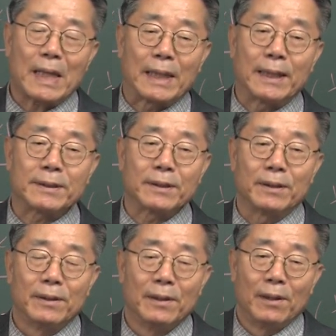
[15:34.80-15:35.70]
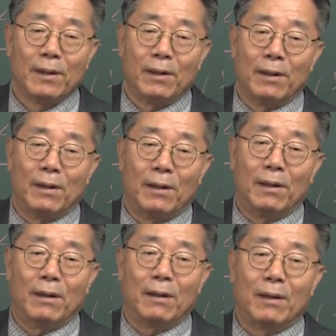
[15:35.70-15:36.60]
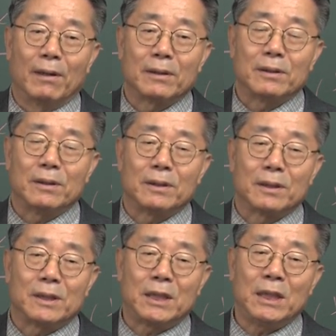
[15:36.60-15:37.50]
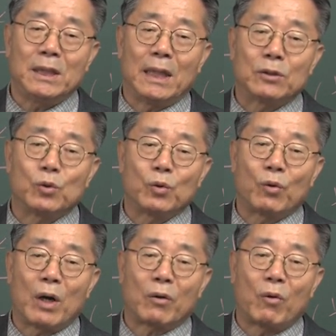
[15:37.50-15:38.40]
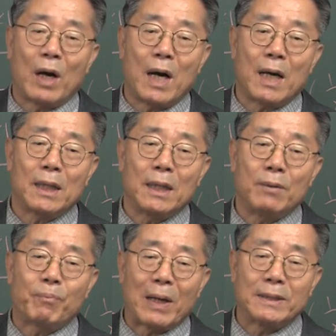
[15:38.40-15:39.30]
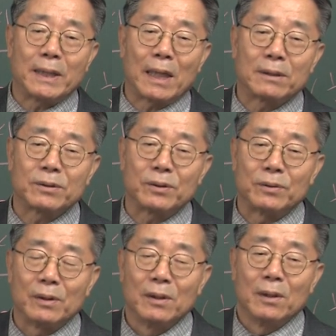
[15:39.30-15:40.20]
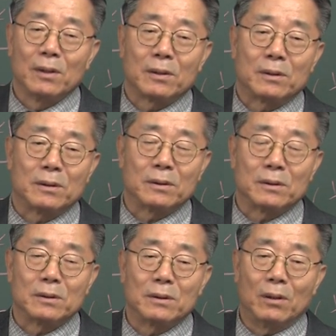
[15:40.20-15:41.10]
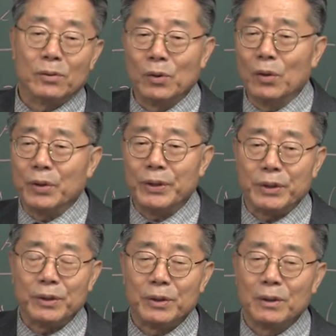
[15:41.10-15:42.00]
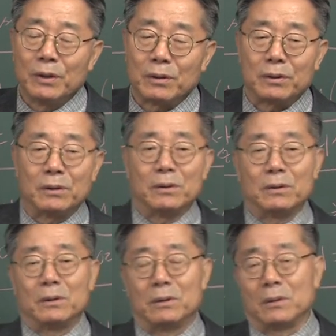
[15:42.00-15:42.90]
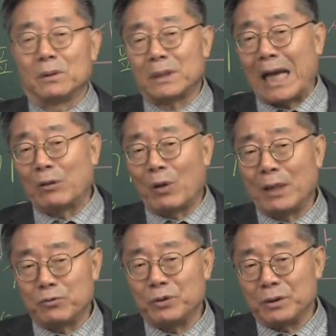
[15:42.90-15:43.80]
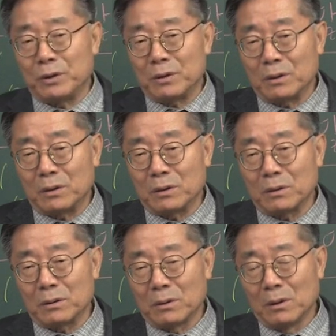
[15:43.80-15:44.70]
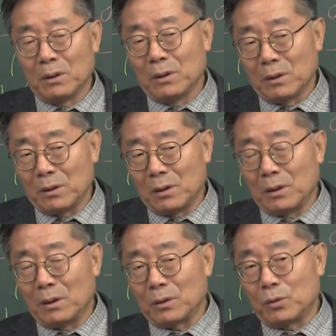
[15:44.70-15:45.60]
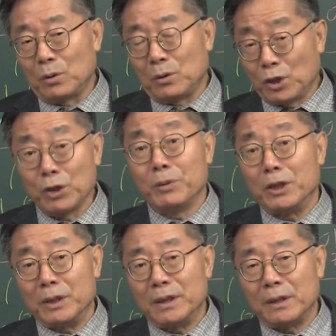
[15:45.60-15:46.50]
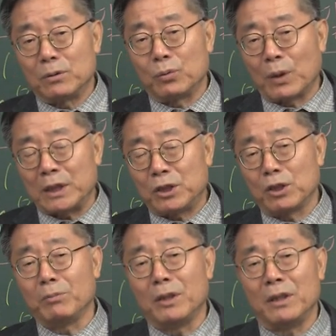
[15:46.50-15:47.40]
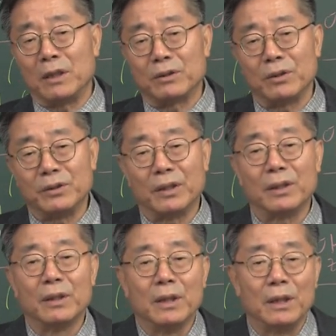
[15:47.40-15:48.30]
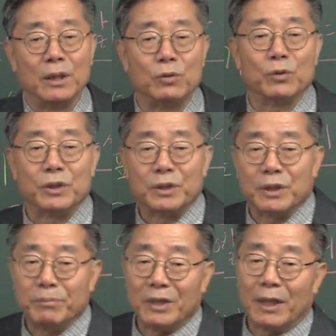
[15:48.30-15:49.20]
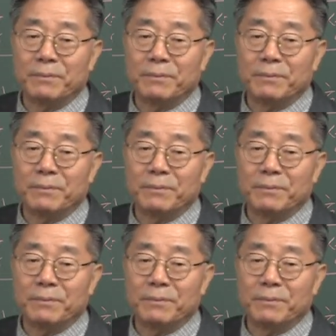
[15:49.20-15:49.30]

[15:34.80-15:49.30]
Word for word: 그래서 어, 시 예술과 과학이 발생한 것은 그 언어의 그 사용할 수 있는 그 어, 측면 두 가지 측면에 의해서 이제 이루어지는 겁니다.